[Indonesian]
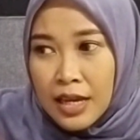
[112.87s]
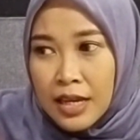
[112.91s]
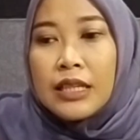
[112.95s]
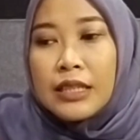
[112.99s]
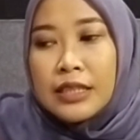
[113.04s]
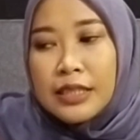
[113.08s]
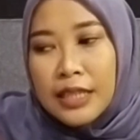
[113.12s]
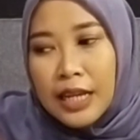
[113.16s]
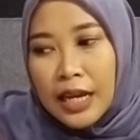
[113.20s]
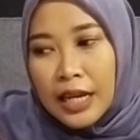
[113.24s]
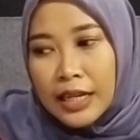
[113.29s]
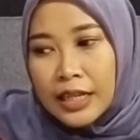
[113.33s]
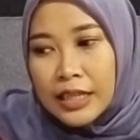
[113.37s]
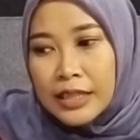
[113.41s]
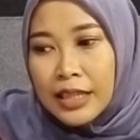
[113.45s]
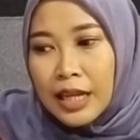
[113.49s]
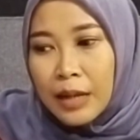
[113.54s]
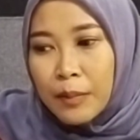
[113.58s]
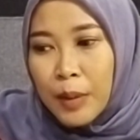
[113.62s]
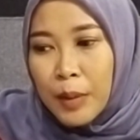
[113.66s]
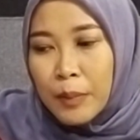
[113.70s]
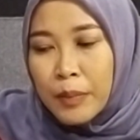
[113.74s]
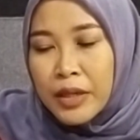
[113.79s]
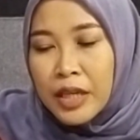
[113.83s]
Jadi
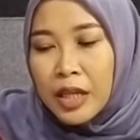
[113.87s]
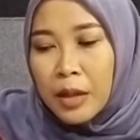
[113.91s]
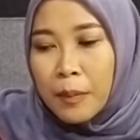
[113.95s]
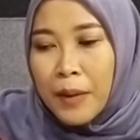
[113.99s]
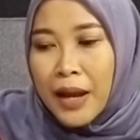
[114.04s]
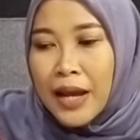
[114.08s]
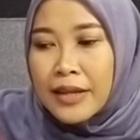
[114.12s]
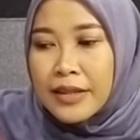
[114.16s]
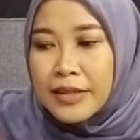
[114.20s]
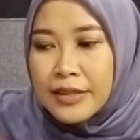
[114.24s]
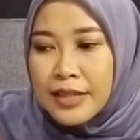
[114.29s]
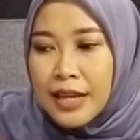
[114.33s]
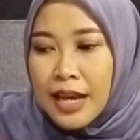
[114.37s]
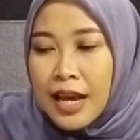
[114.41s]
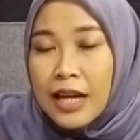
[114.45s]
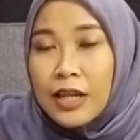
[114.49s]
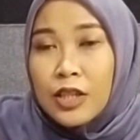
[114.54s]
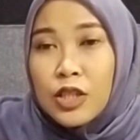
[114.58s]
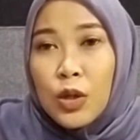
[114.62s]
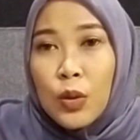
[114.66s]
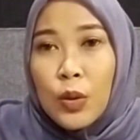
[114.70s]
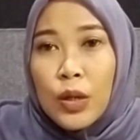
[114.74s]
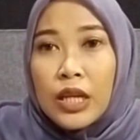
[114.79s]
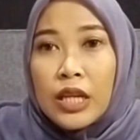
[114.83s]
tanpa pikir
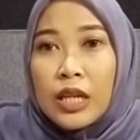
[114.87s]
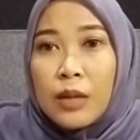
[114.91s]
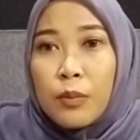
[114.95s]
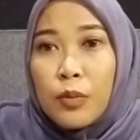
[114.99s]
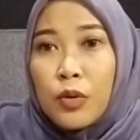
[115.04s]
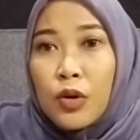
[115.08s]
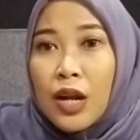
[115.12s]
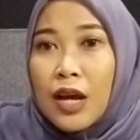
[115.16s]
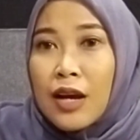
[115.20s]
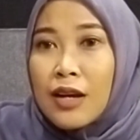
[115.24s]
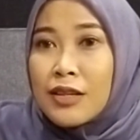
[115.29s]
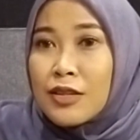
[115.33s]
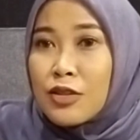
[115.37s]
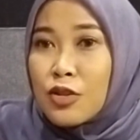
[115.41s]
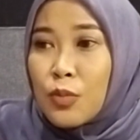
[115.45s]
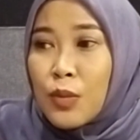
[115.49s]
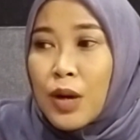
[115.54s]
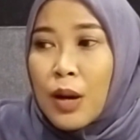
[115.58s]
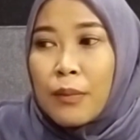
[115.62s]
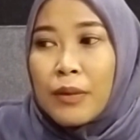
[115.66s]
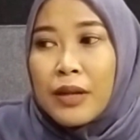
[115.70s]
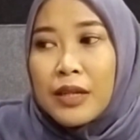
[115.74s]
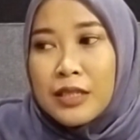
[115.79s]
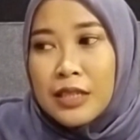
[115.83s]
panjang, cowok ini pun
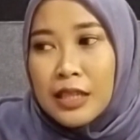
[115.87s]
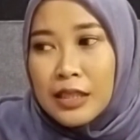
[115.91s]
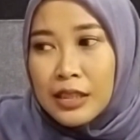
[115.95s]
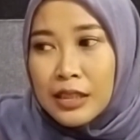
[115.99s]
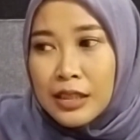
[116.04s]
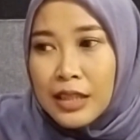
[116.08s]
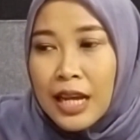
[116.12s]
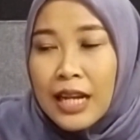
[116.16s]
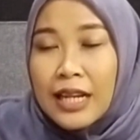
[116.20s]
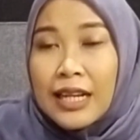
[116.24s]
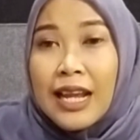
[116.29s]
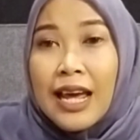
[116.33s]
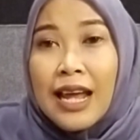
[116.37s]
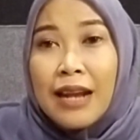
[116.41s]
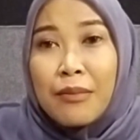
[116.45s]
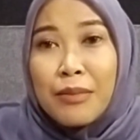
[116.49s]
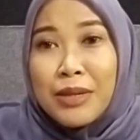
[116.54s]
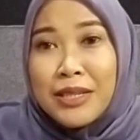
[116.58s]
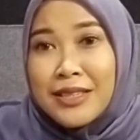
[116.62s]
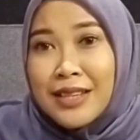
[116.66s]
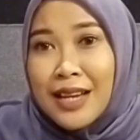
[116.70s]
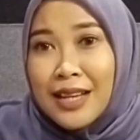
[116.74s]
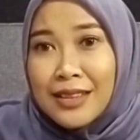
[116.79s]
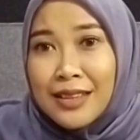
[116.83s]
langsung mengambil catatan dan
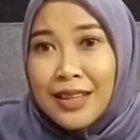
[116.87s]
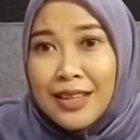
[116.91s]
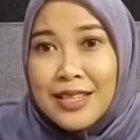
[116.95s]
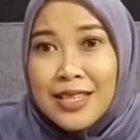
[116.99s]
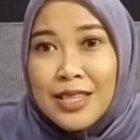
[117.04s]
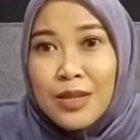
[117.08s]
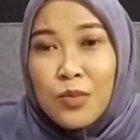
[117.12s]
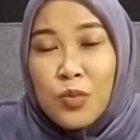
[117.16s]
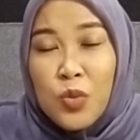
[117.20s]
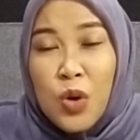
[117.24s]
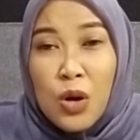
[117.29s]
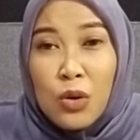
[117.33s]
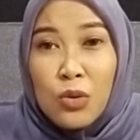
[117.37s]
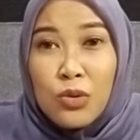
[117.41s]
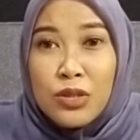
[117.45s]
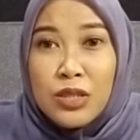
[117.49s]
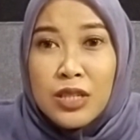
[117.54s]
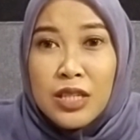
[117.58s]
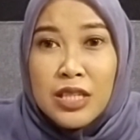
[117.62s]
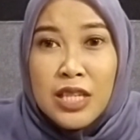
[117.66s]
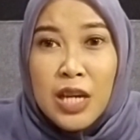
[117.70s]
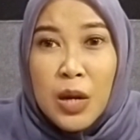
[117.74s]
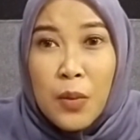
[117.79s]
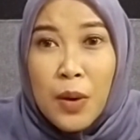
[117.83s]
mencatat semua
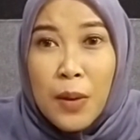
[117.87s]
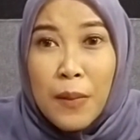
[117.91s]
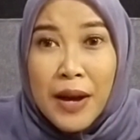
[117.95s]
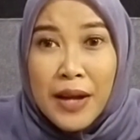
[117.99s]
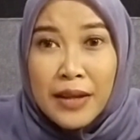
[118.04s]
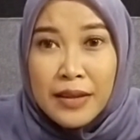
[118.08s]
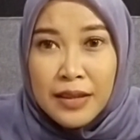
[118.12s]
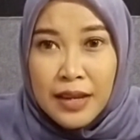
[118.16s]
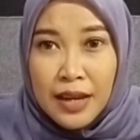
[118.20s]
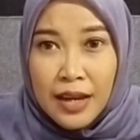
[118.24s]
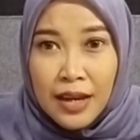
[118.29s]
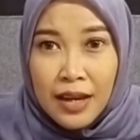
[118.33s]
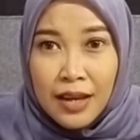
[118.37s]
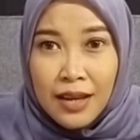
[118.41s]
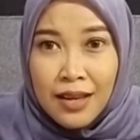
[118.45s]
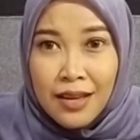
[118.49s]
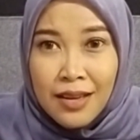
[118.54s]
kunci jawabannya.